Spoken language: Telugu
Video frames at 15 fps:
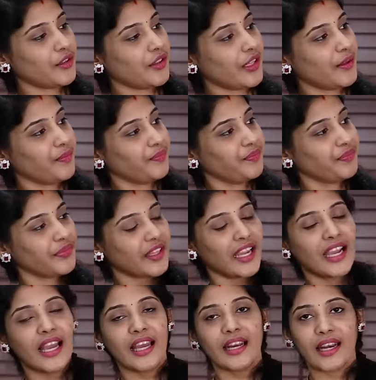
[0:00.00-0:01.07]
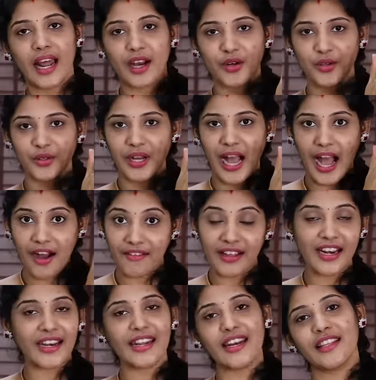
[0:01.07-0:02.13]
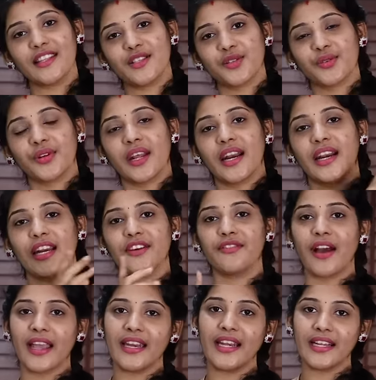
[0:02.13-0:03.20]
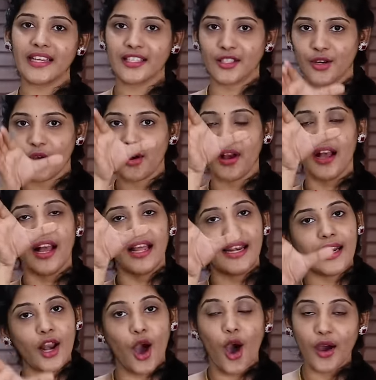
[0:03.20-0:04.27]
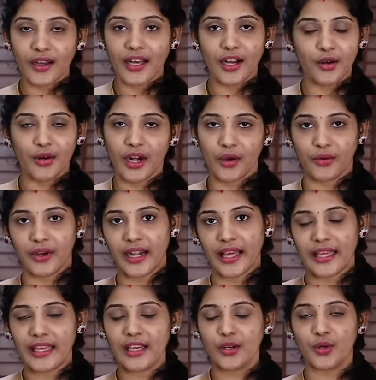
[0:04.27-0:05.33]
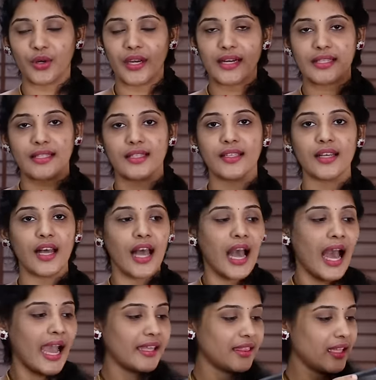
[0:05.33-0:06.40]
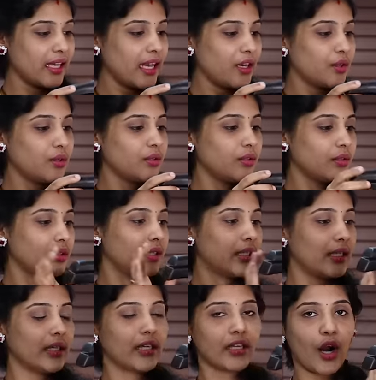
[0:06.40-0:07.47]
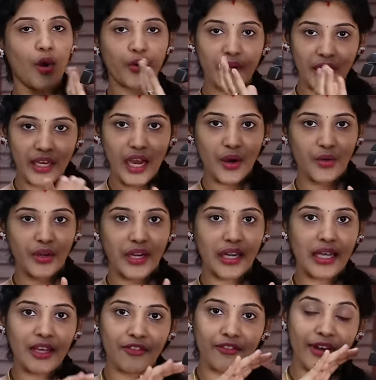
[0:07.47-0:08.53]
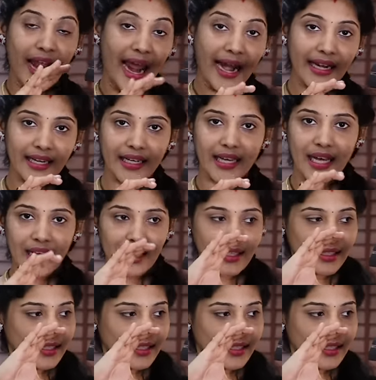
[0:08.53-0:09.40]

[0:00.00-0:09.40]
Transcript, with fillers: ఉంటుంది నాకు కావాలని ఇలా తీసుకున్నానండి ఫైవ్ లీటర్స్లో లాంగ్గా కూడా ఉంటాయి కుక్కర్స్ అయితే నేను రౌండ్గా ఉండి ఫ్లాట్గా